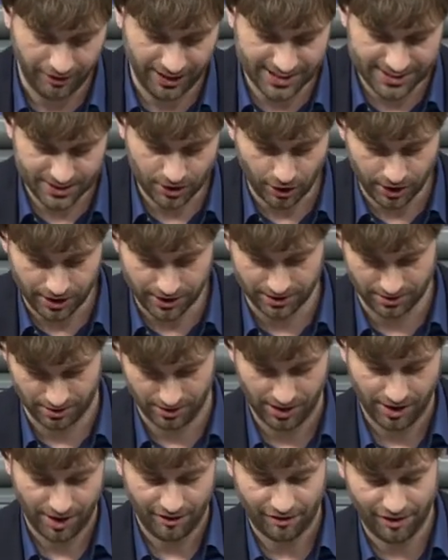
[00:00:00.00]
Wie sollen
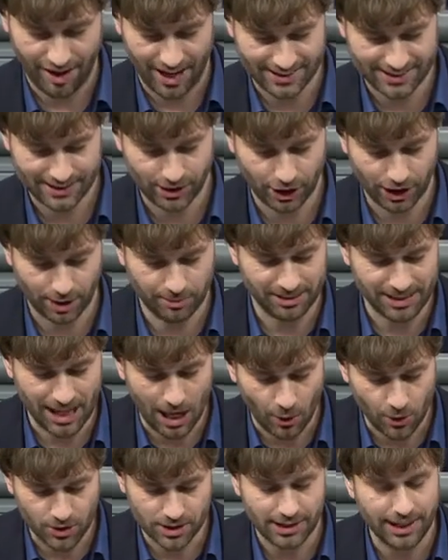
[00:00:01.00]
Fahrzeuge mit
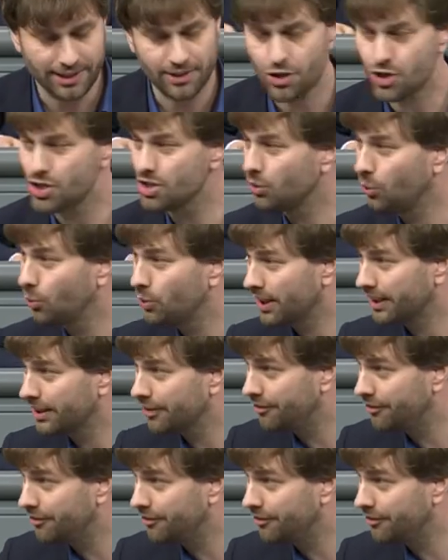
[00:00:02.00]
ausländischen oder